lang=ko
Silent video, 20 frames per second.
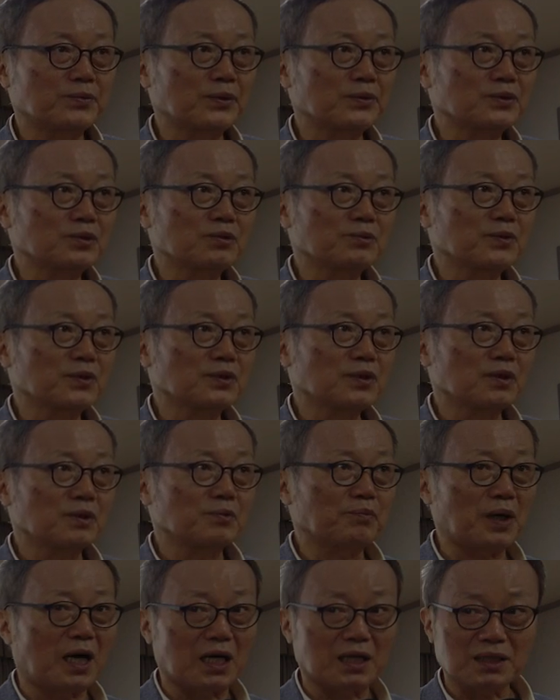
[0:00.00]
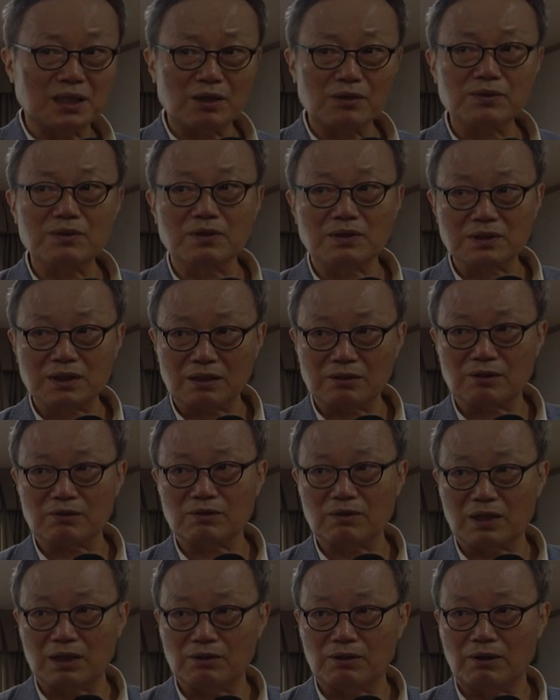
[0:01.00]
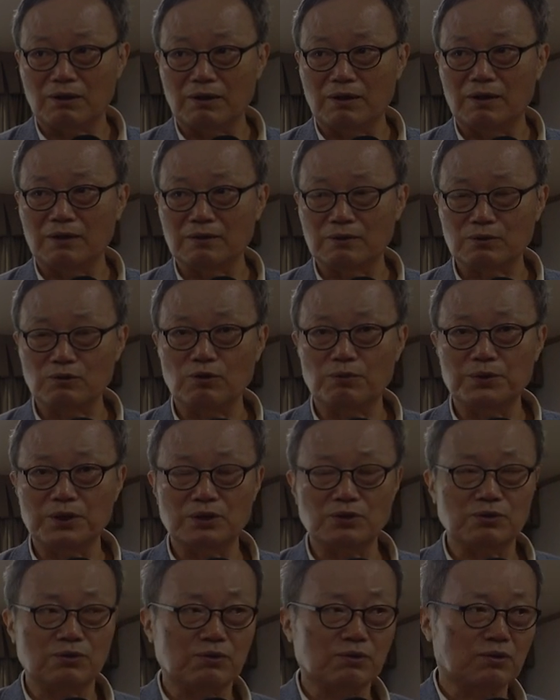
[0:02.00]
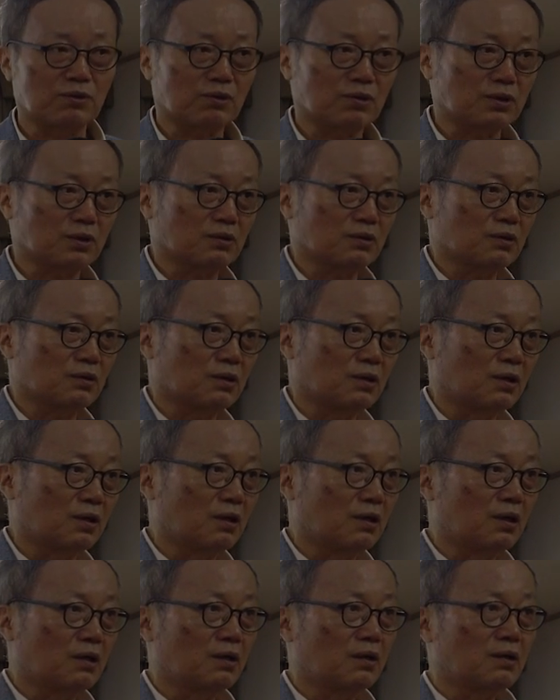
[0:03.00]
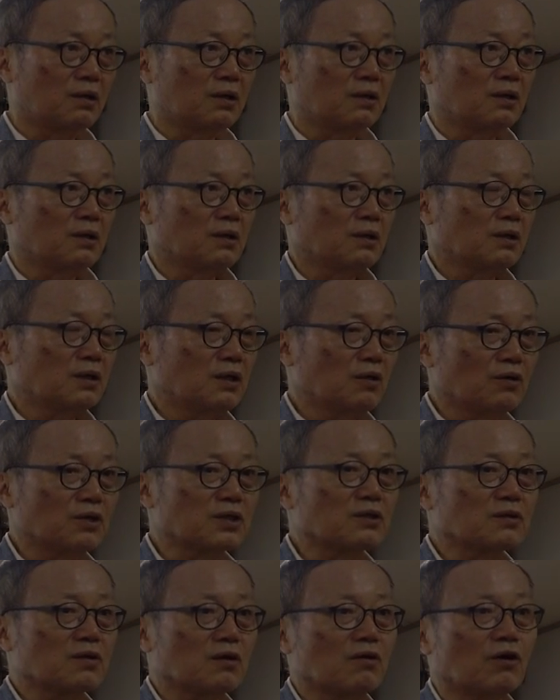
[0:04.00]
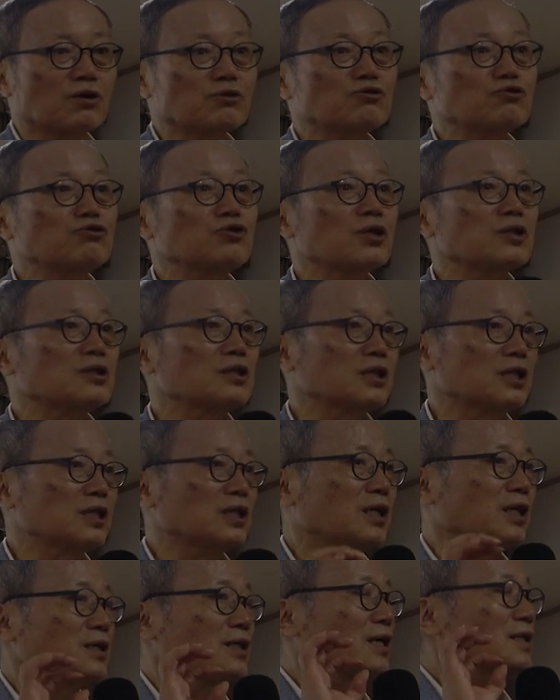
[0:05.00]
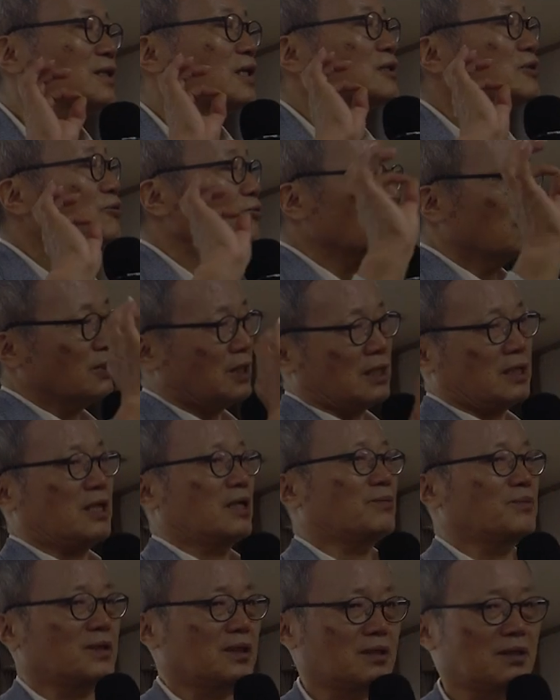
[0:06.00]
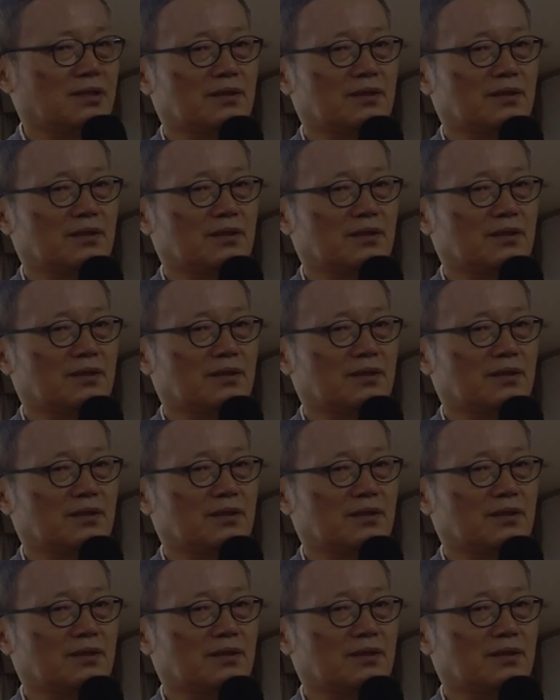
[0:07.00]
포스트 모던은 반대로 극단으로 가요. 예. 소비 쪽으로. 그래서 근데 어쨌든 건축에서는 이렇게 생산적으로 나타납니다.